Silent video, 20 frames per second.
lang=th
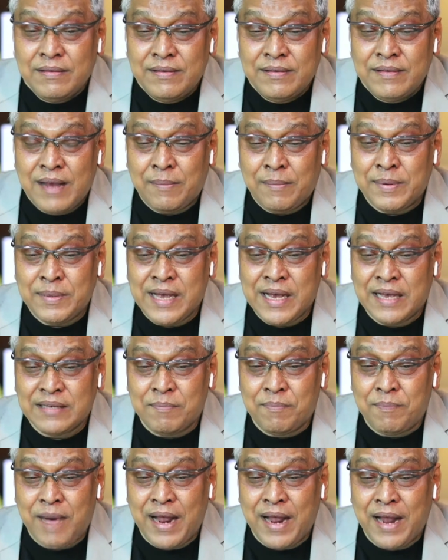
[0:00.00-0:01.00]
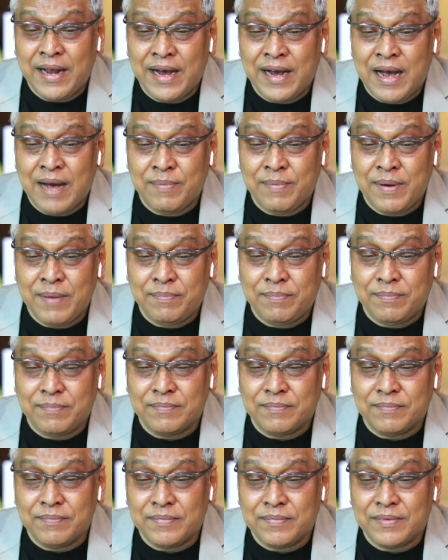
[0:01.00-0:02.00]
อยากประชาสัมพันธ์นะครับให้
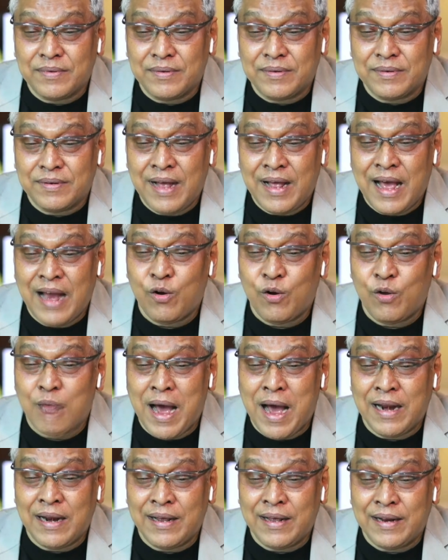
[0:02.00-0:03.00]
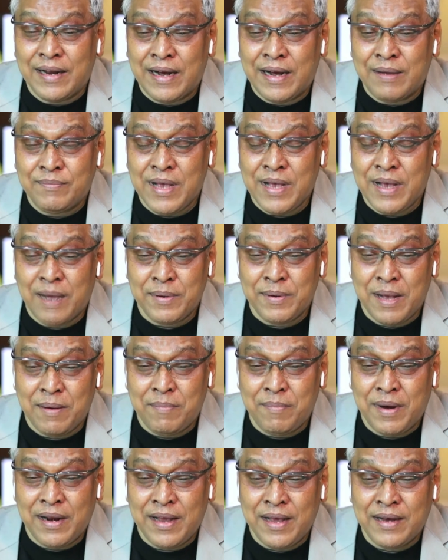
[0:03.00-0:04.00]
หน้าโรงพยาบาลเลยนะครับ อยากพยายาม
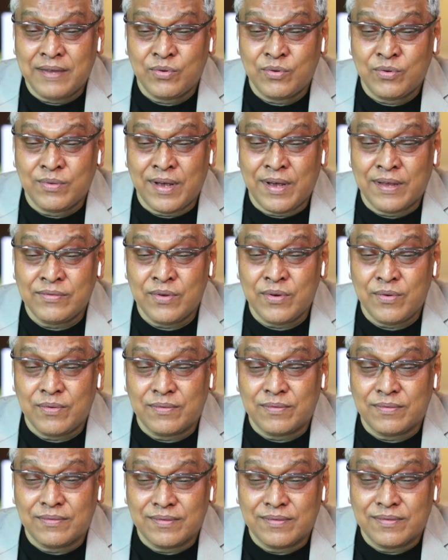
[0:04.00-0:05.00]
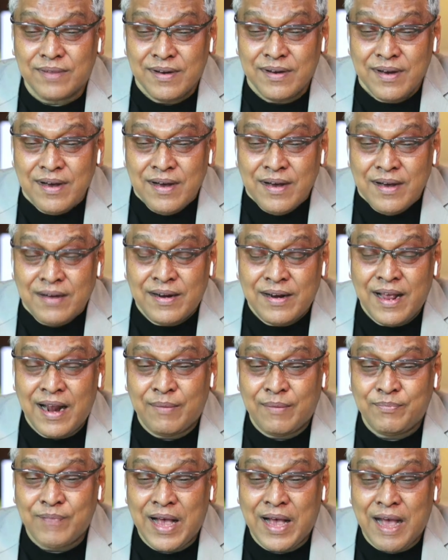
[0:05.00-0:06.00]
บันให้กระทรวงสาธารณสุข ได้
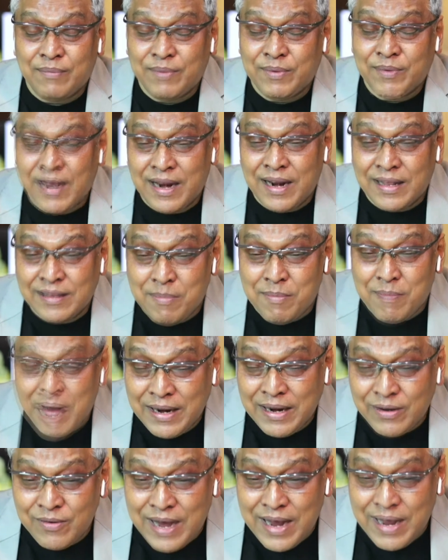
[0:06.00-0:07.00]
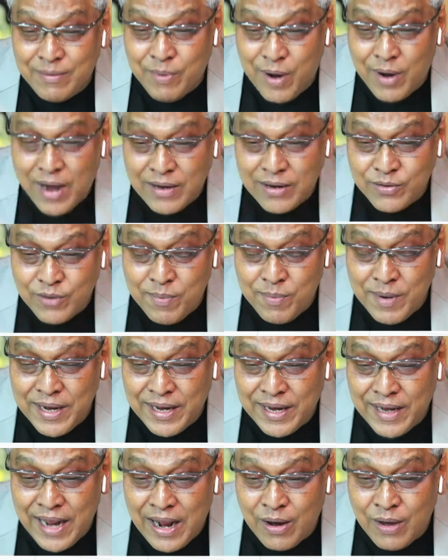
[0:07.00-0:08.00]
รับทราบถ้ารัฐบาลต้องการบอกอาช่วยผลิ
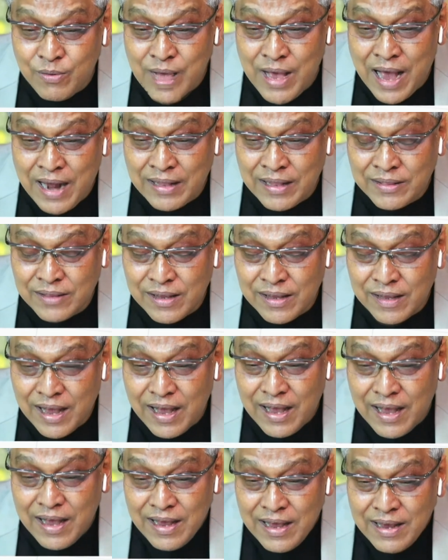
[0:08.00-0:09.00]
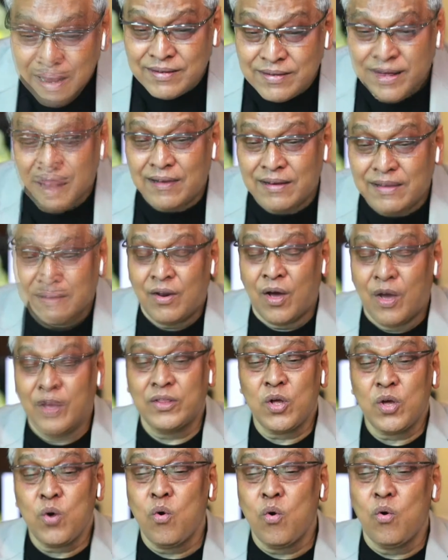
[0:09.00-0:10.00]
ตให้เราอย่างละสักร้อย
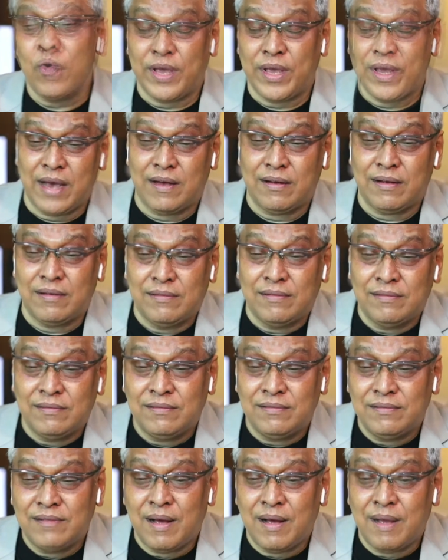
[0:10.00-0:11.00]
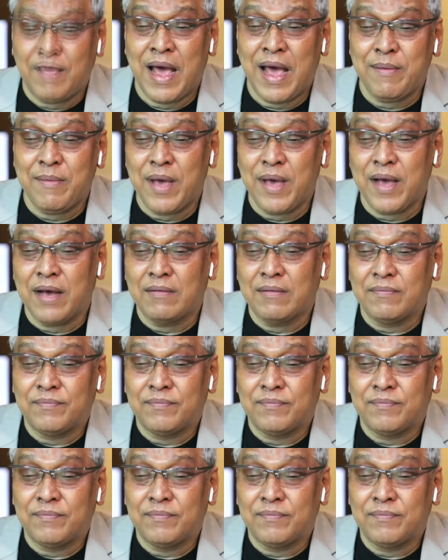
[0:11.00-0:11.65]
ตู้อย่างเงี้ย ทำได้ไหมฮะ